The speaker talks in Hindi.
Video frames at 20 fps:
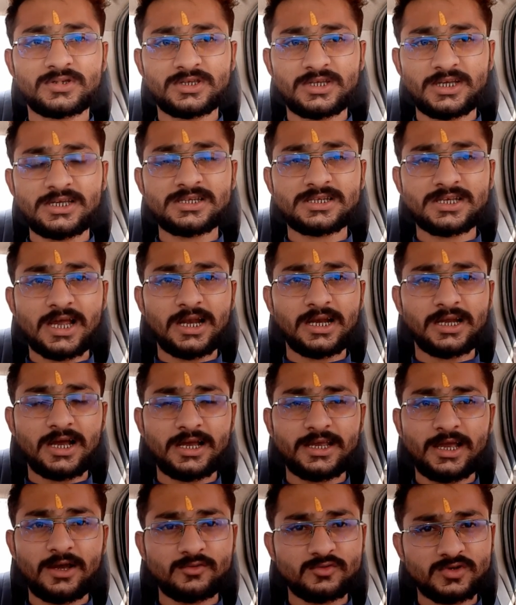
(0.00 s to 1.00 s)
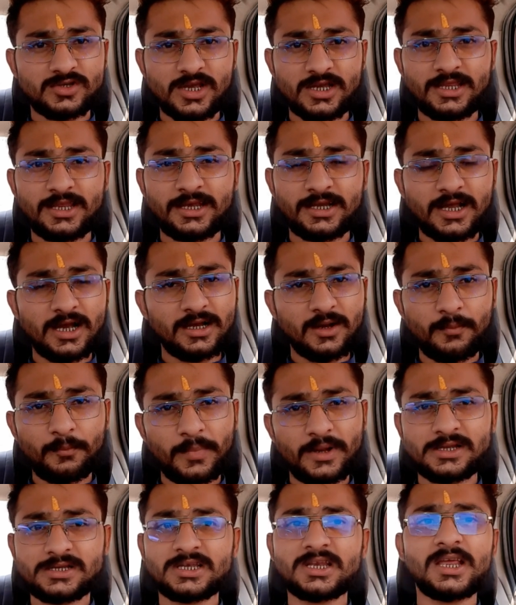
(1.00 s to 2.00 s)
तीन साल का या उससे अधिक का
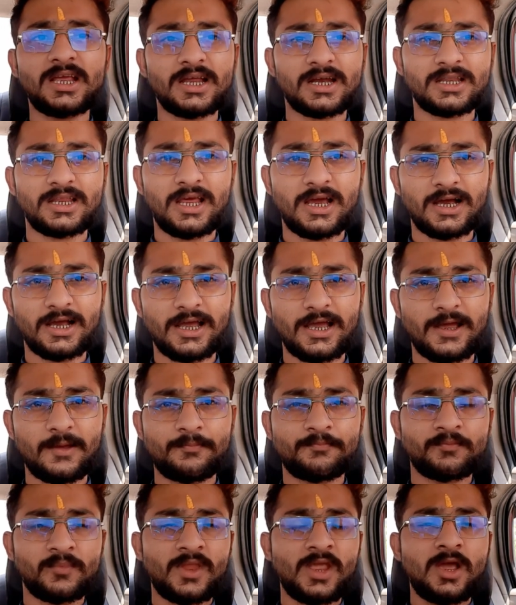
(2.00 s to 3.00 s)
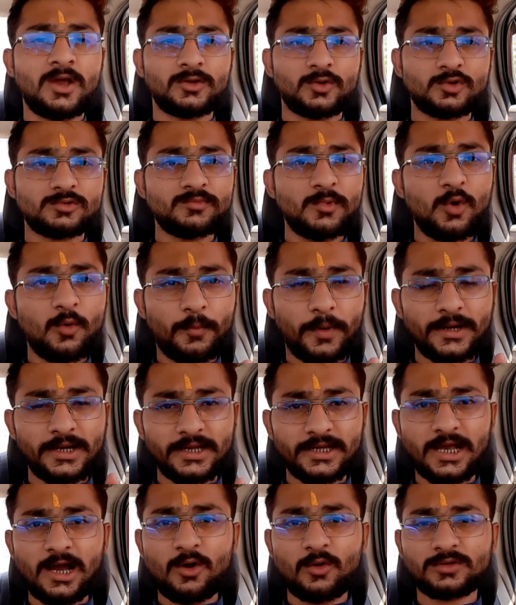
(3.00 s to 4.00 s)
कंपलसरी कर दिया गया है तो उसमें ऊपर
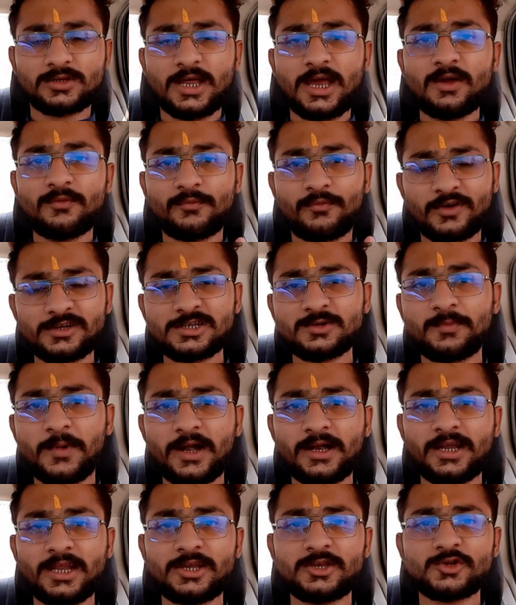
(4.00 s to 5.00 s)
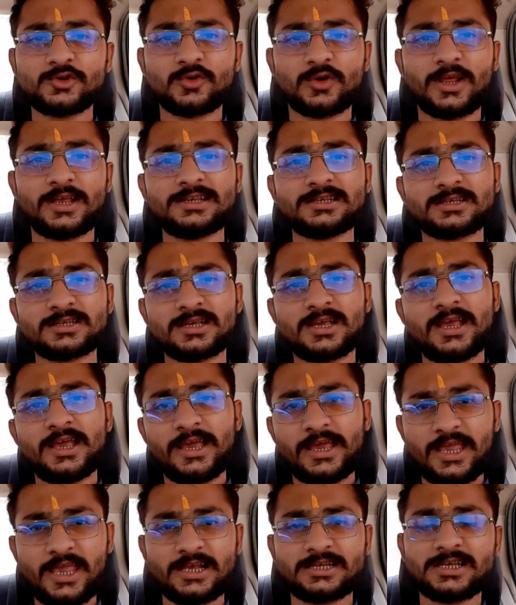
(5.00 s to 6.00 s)
लिखा होता है फर्स्ट पार्टी इंश्योरेंस
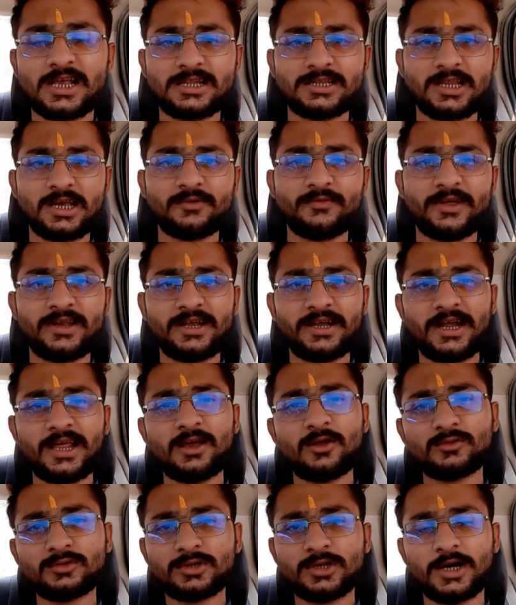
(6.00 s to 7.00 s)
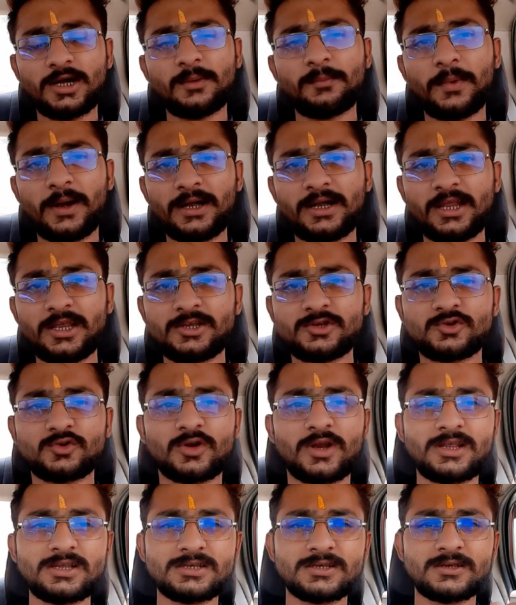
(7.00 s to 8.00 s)
एक साल तक वैलिड है और थर्ड पार्टी
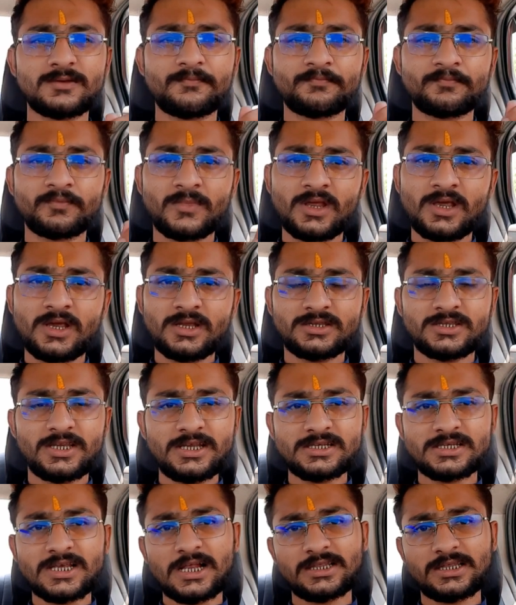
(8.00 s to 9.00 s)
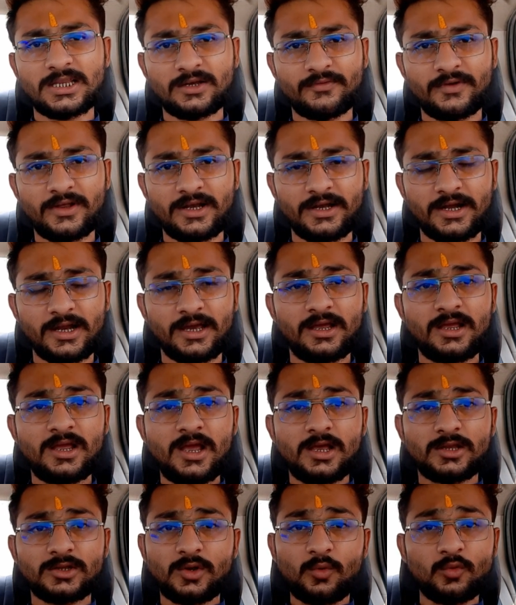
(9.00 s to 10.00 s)
इंश्योरेंस तीन साल तक वैलिड है
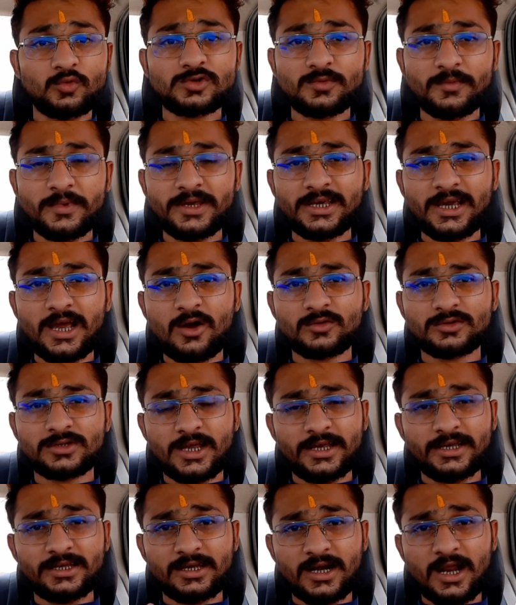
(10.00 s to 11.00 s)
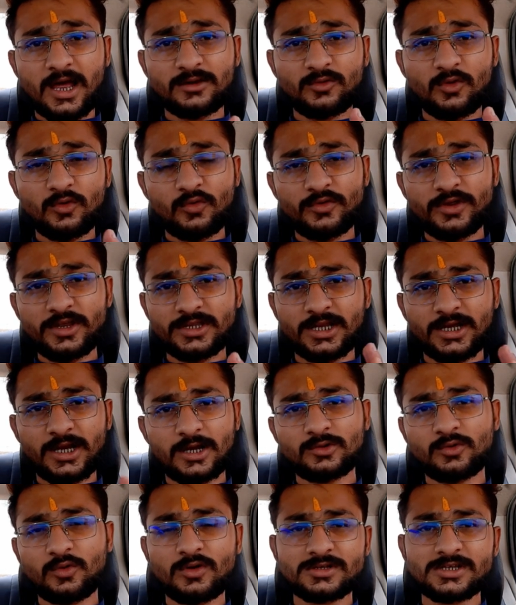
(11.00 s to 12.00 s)
तो उसमें क्या होता है ग्राहकों को ये
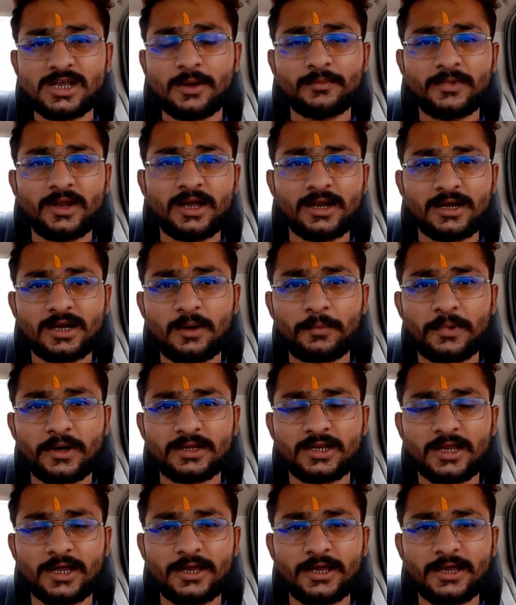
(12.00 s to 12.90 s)
दिक्कतों का सामना करना पड़ता